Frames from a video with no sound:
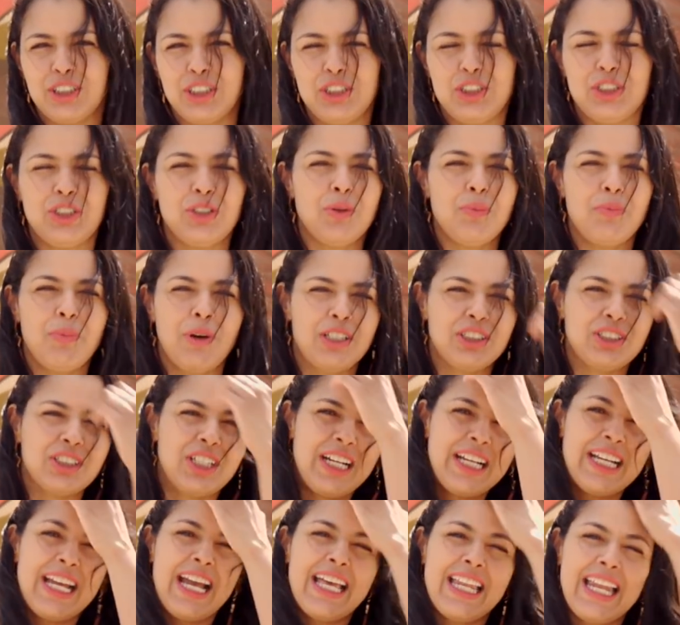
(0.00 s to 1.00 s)
gente não pode
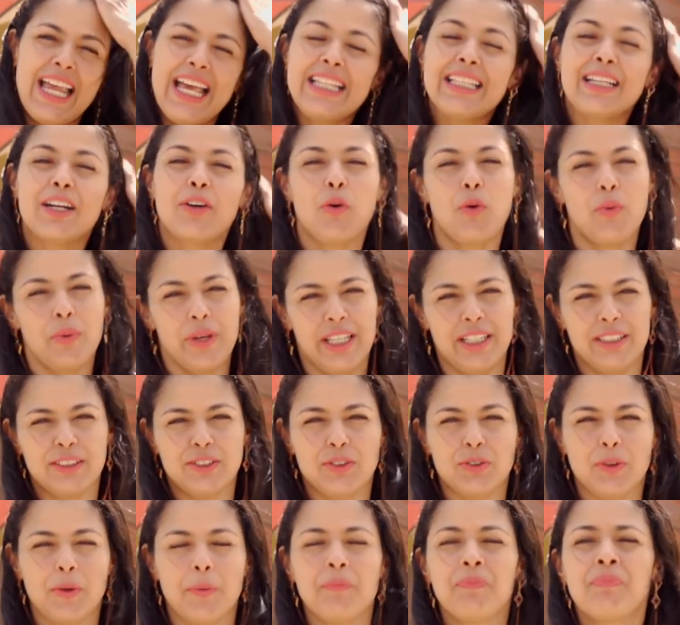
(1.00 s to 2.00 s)
ganhar nada com
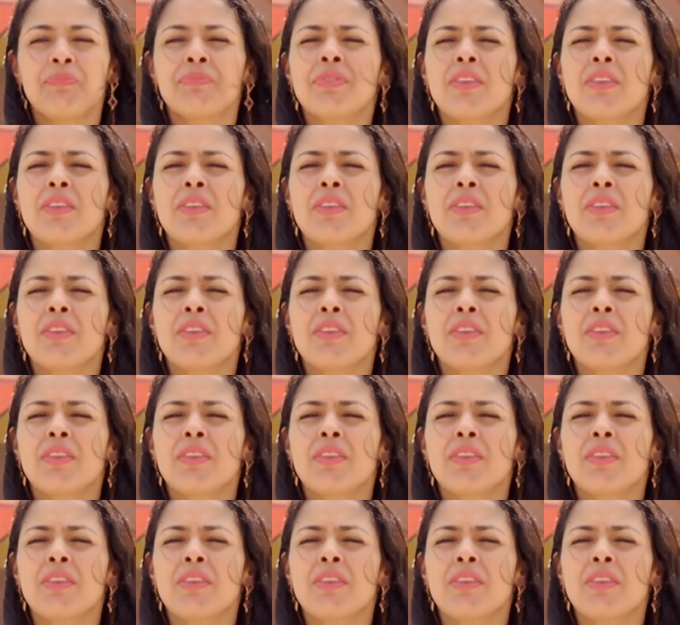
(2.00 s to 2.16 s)
isso?